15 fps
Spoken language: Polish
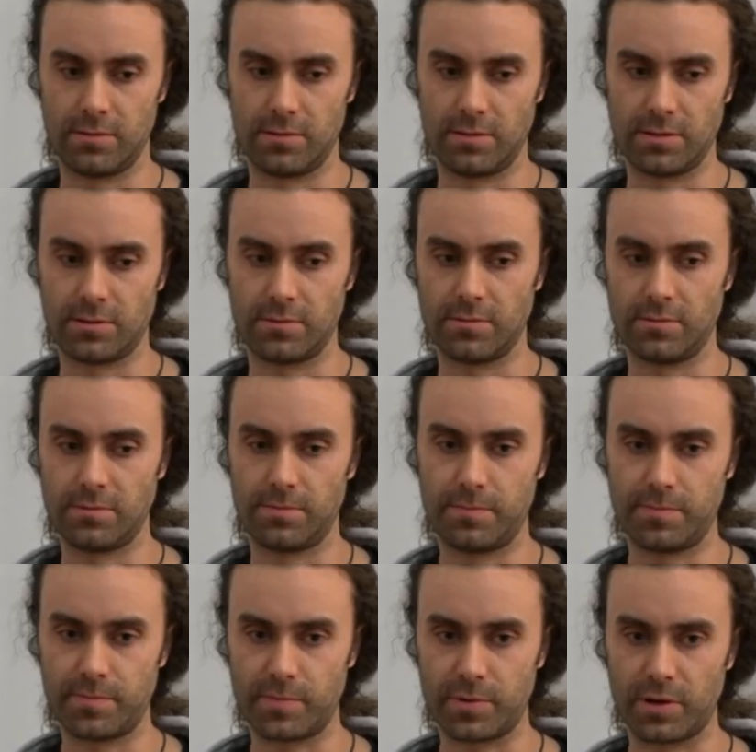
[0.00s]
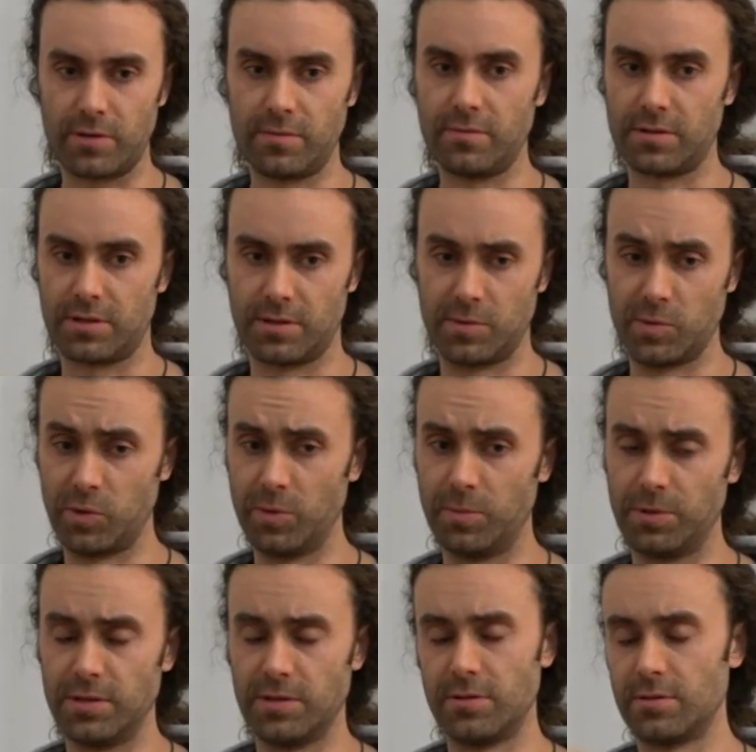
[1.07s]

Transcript: E, zaczął programować na tym komputerze.